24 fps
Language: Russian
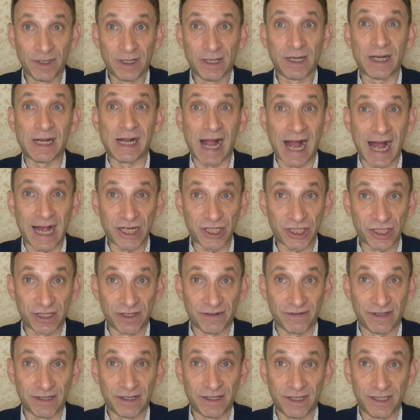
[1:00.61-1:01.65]

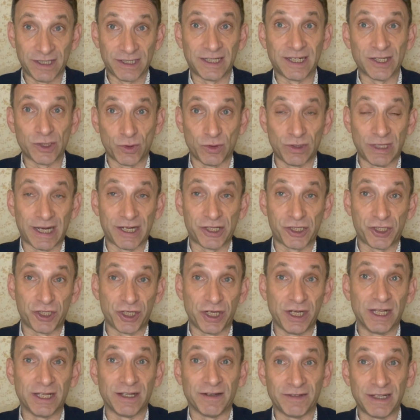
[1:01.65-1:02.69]
каждого из
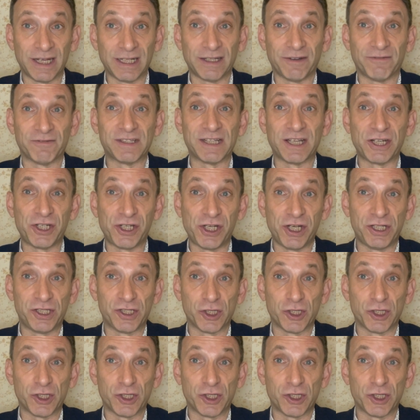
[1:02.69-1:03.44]
государств-членов НАТО в защите